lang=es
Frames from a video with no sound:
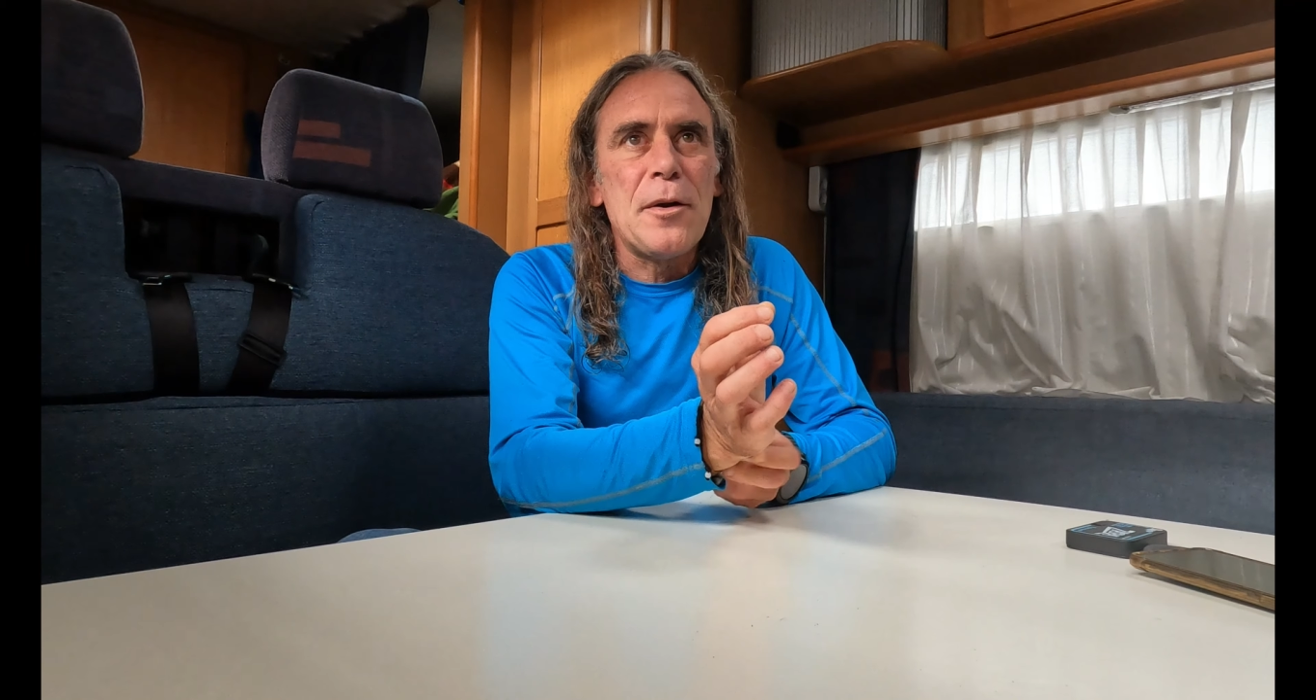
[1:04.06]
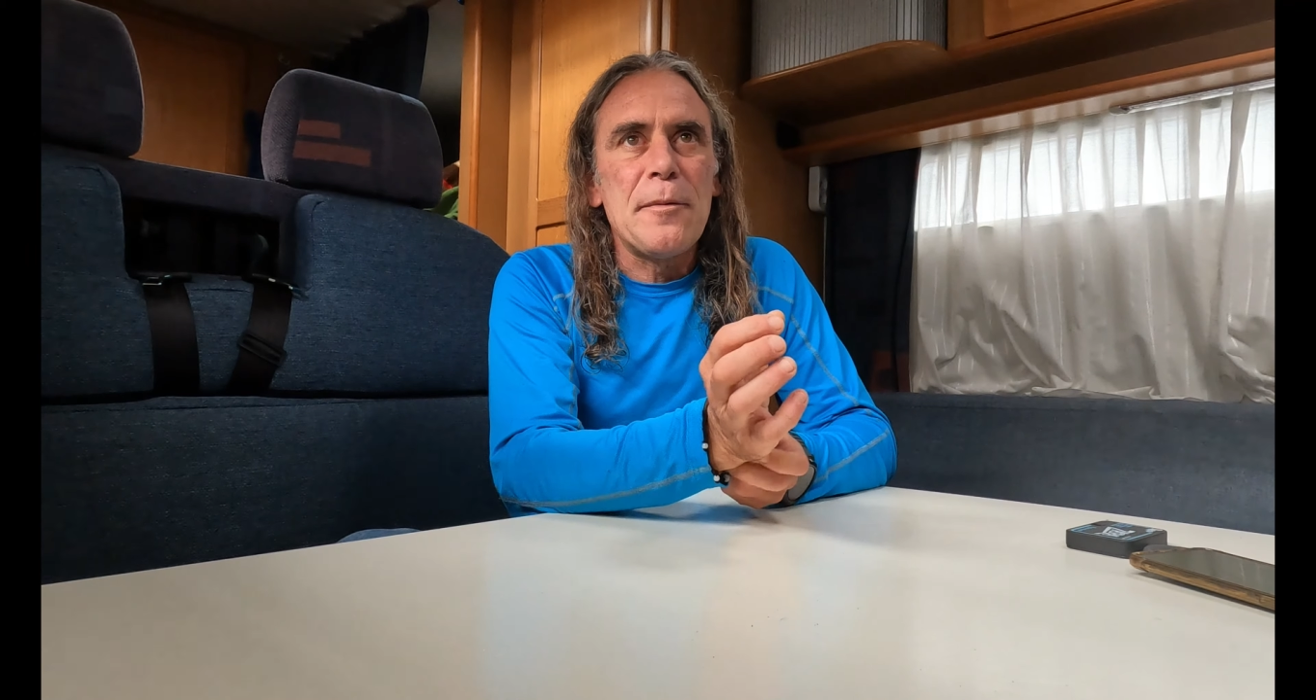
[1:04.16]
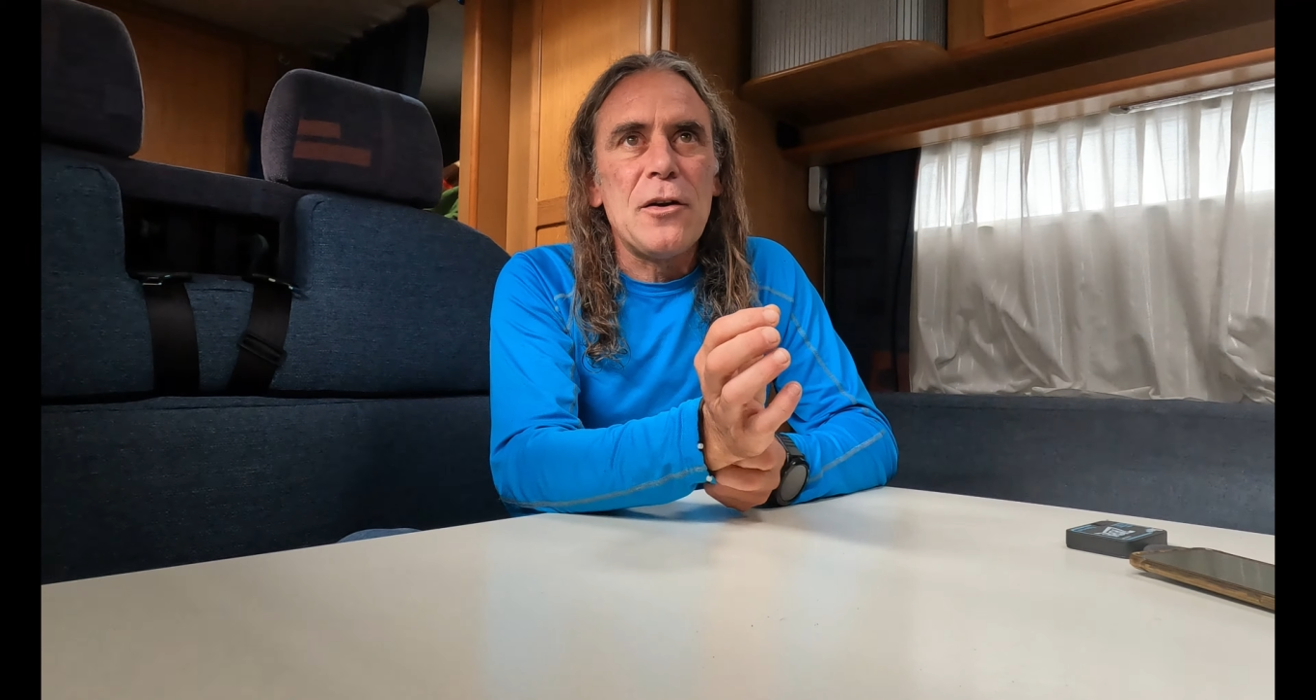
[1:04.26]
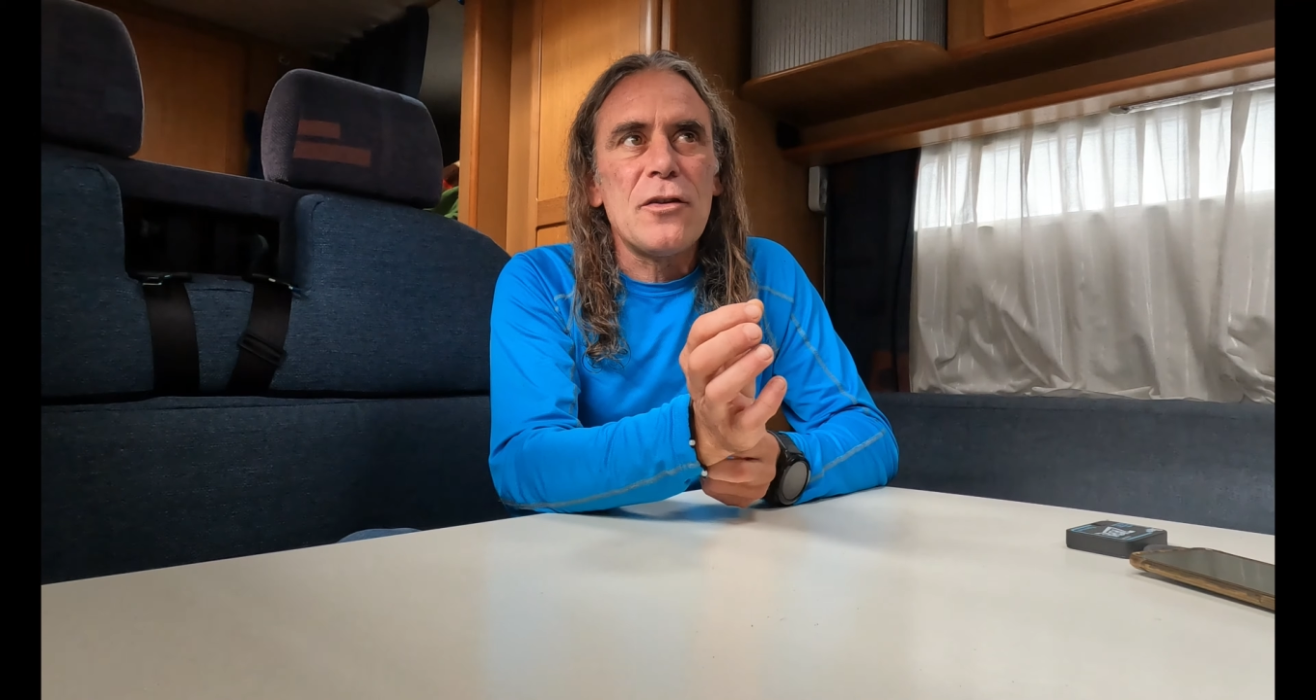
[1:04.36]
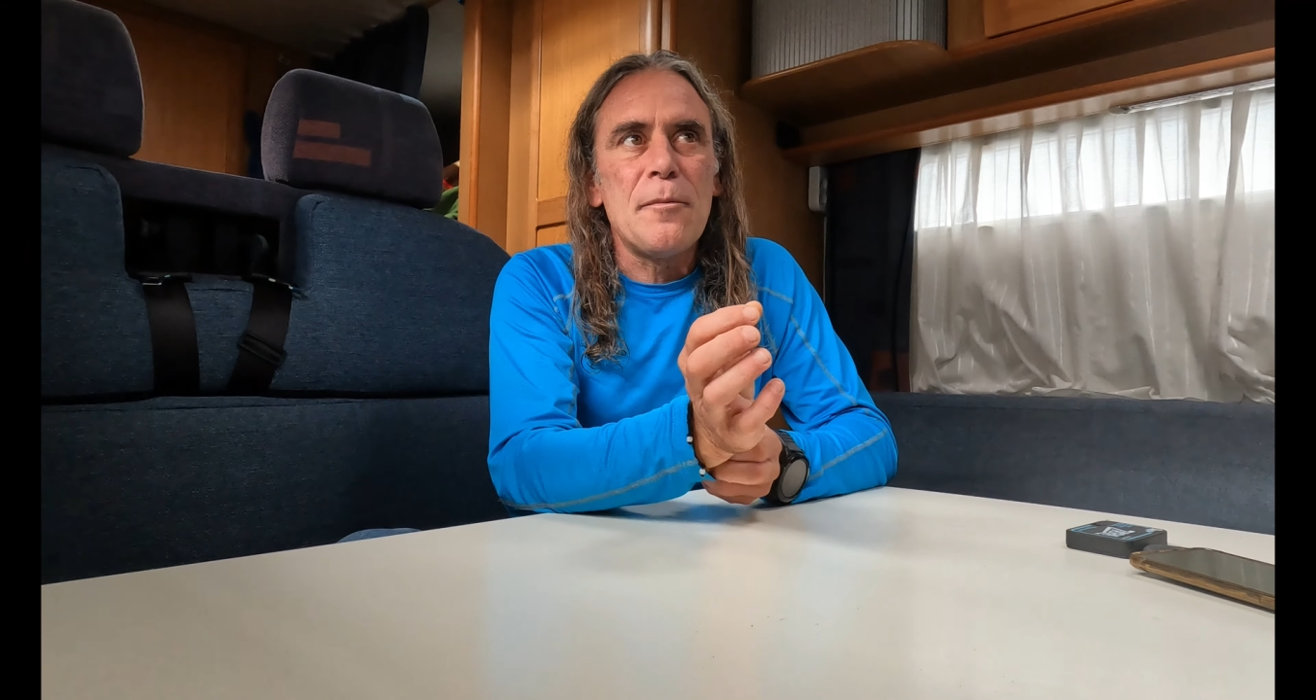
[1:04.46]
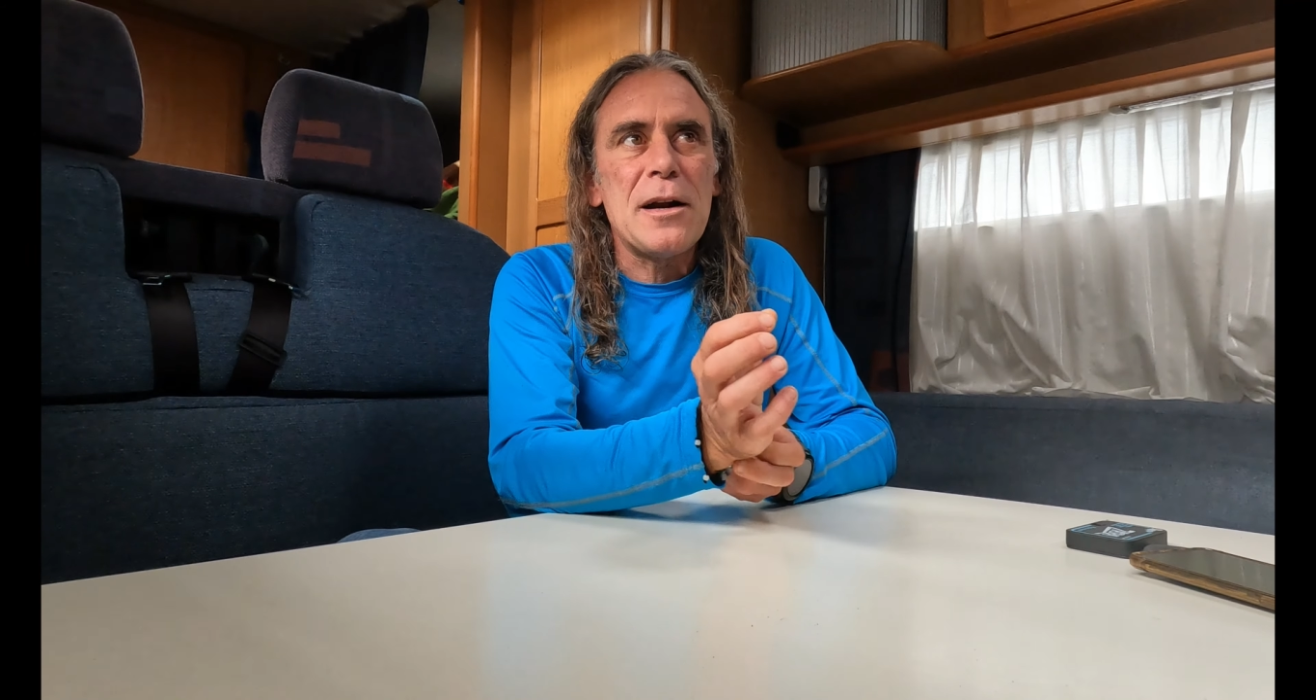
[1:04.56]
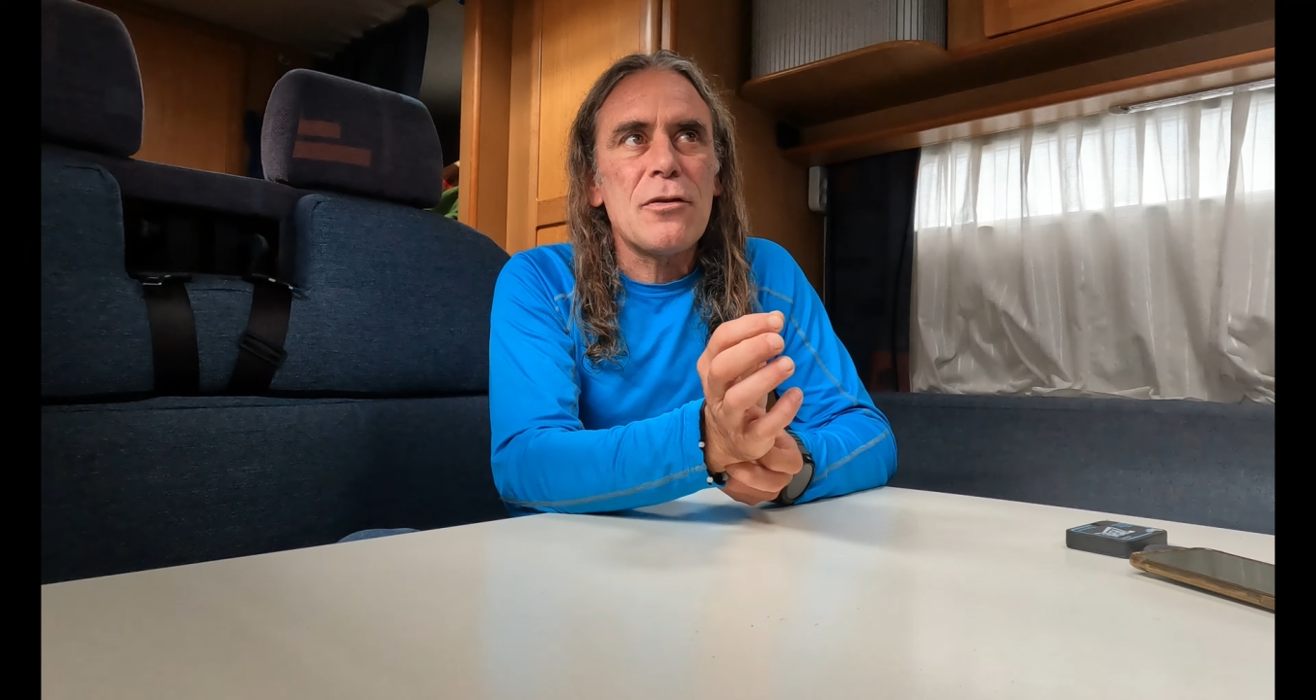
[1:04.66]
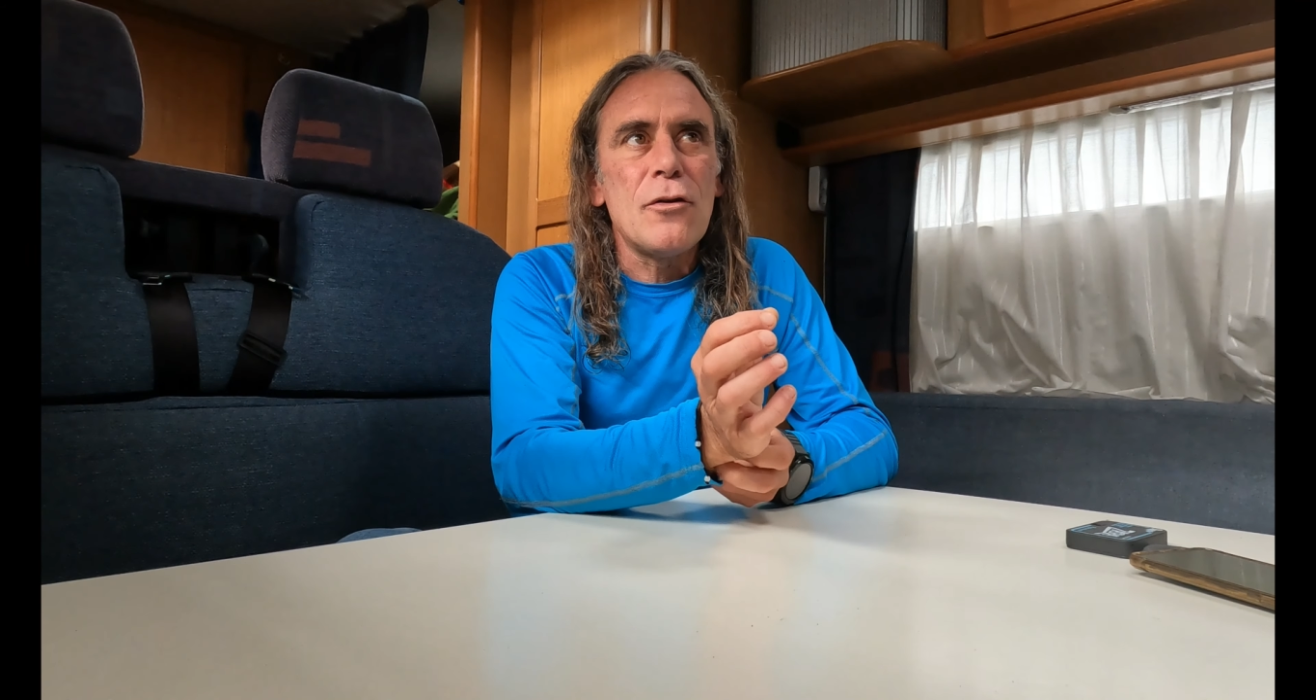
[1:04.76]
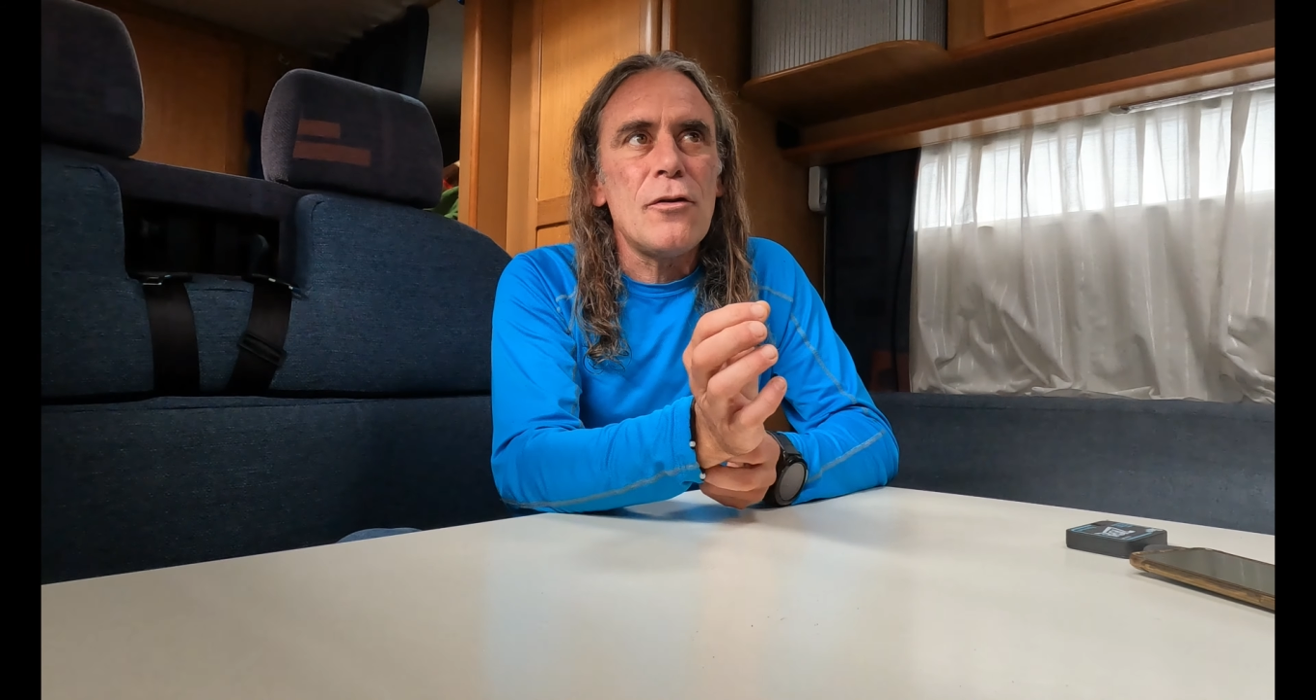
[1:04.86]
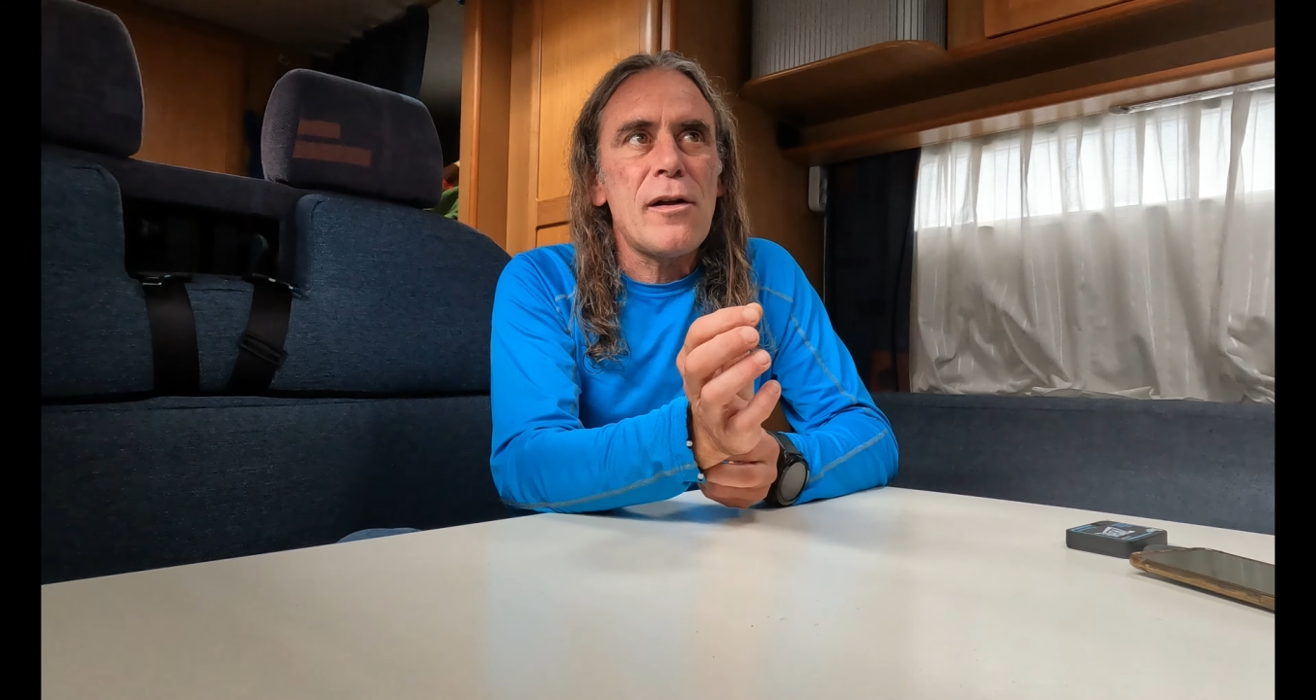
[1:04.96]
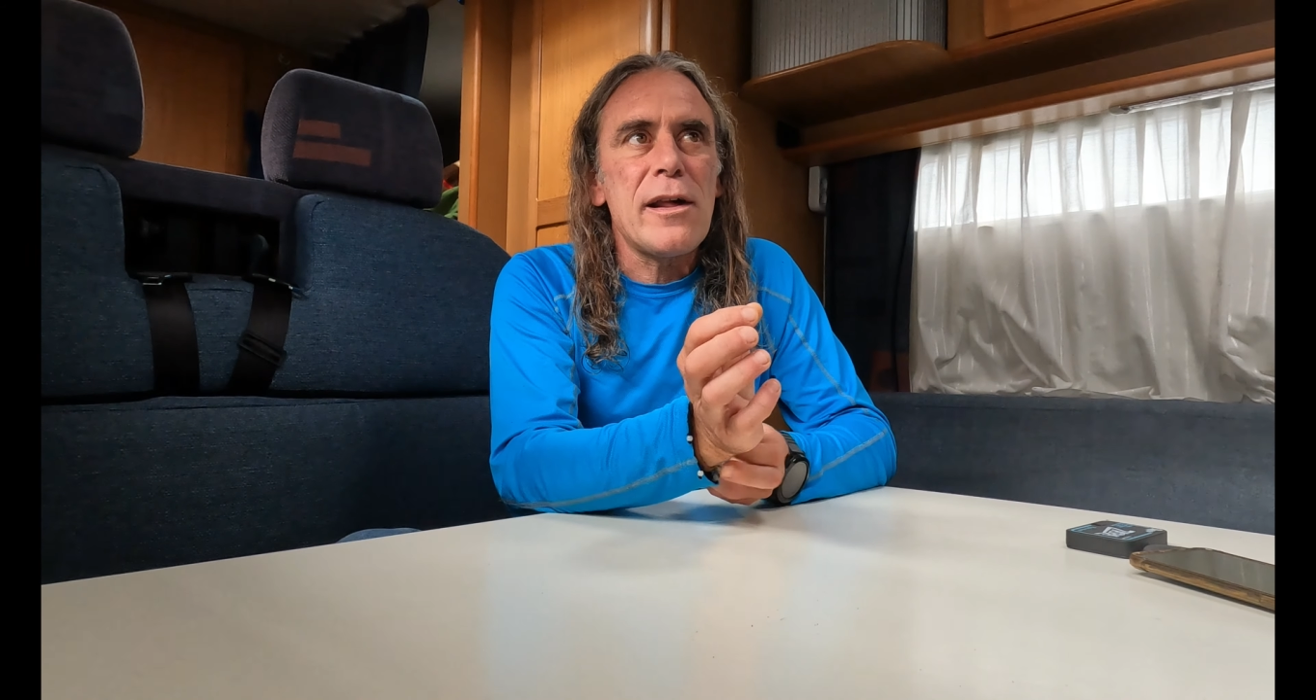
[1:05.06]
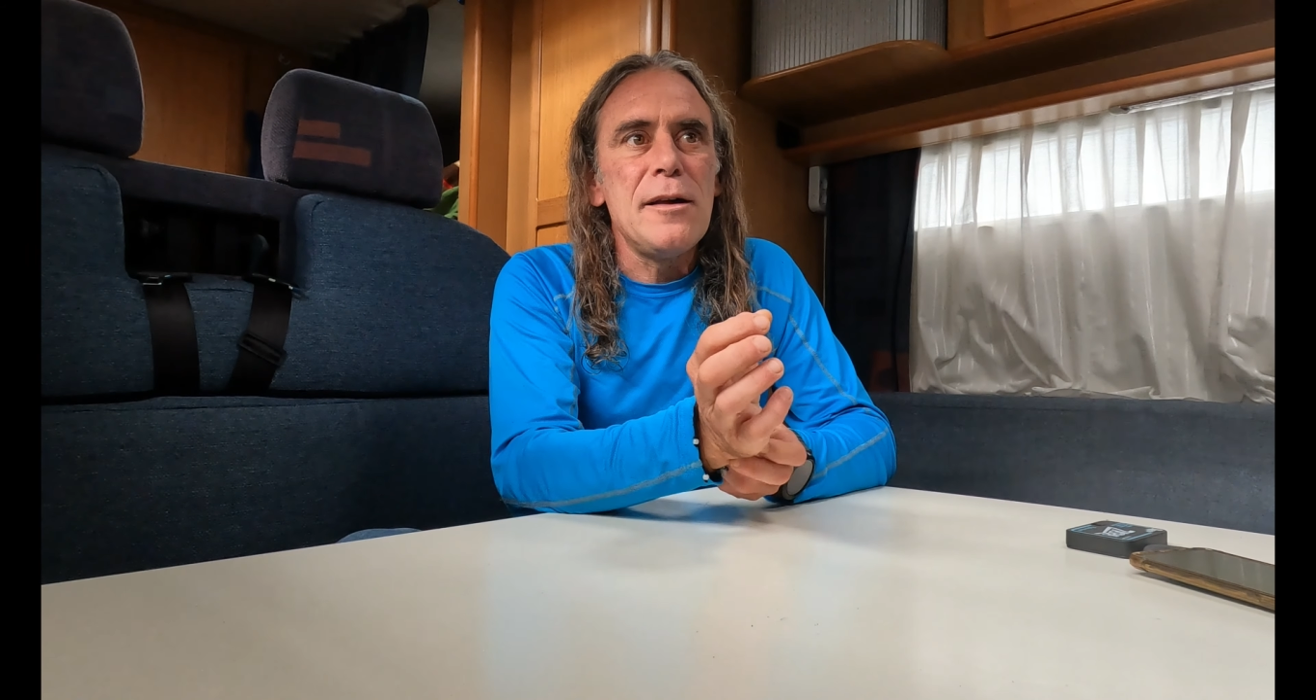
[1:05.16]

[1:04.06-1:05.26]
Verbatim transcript: a primeros de marzo